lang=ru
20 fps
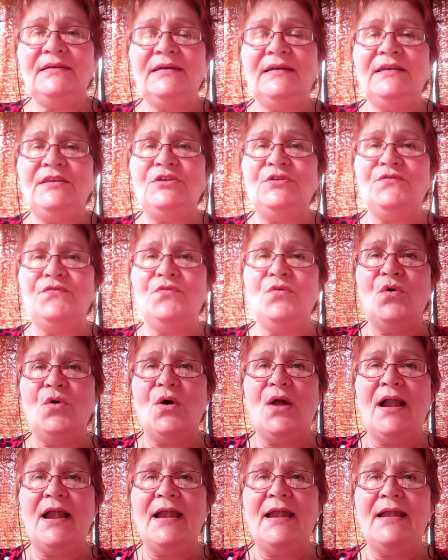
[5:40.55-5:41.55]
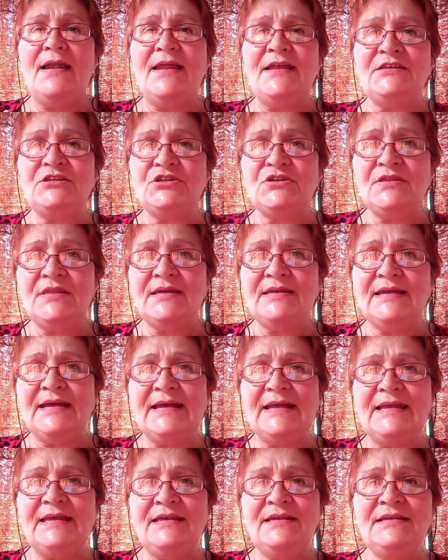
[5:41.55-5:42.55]
его
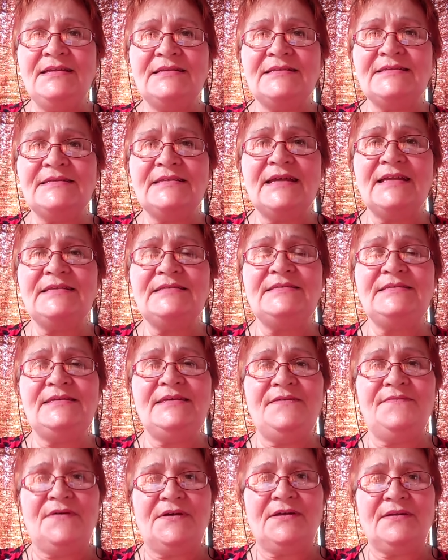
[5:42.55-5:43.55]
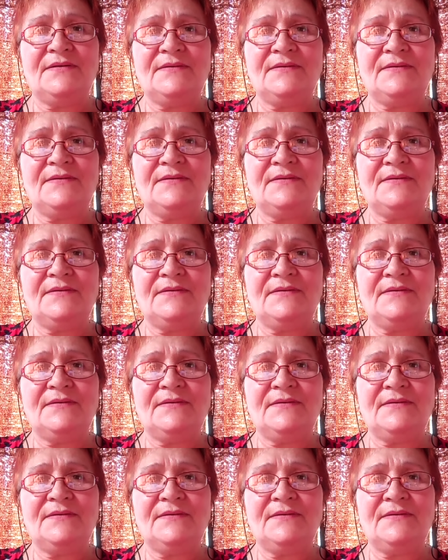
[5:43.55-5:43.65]
личная инициатива.